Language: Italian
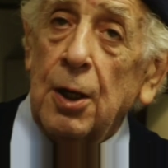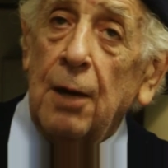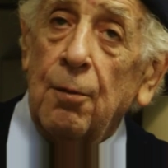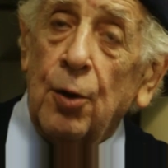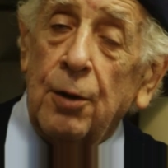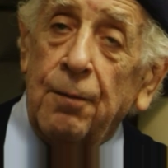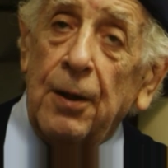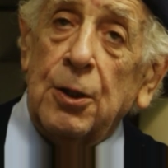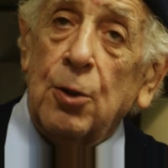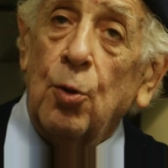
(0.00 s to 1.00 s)
lavori
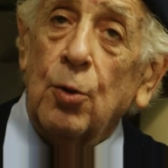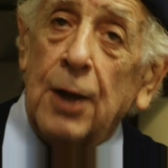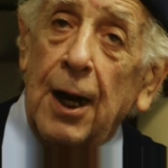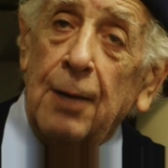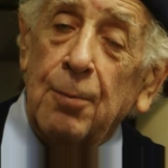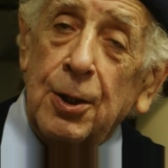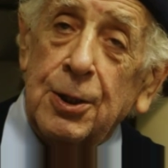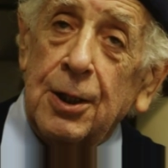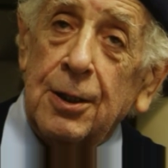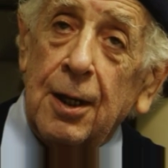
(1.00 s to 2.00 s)
fatti con calma,
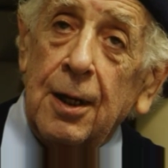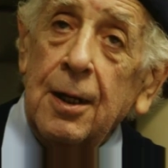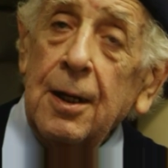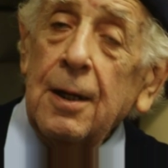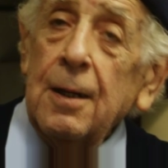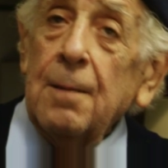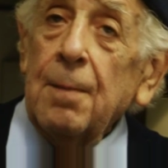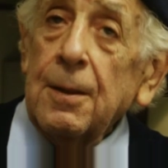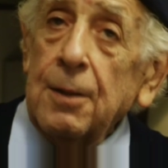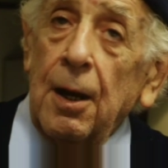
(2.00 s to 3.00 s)
eccetera.
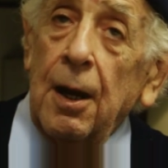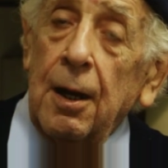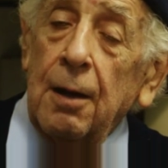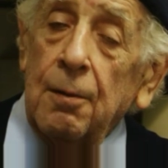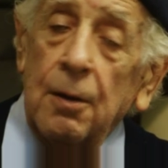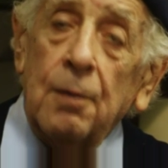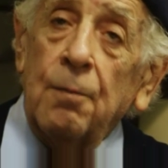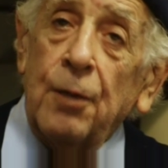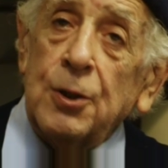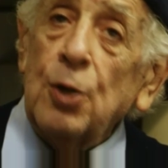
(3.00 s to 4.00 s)
Eh, eh,
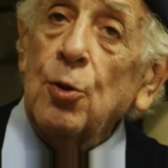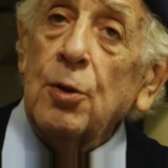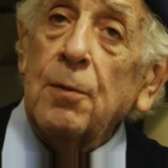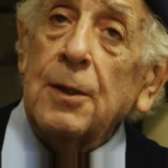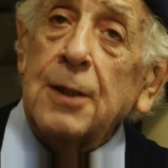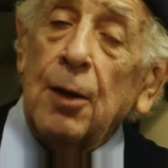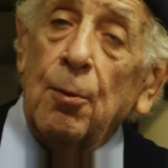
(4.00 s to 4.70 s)
facendo diventare